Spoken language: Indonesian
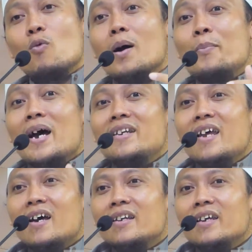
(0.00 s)
wa
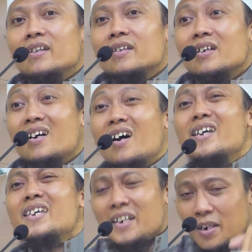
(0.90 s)
badanin
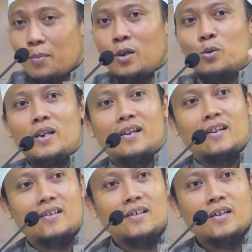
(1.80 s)
ghairi malul
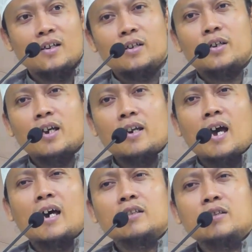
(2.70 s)

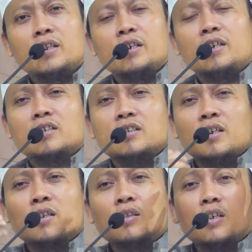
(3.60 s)
dengan hati yang
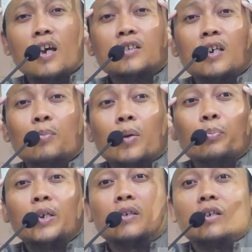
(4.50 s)
senantiasa
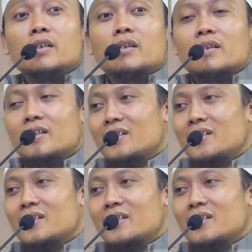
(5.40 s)
berpikir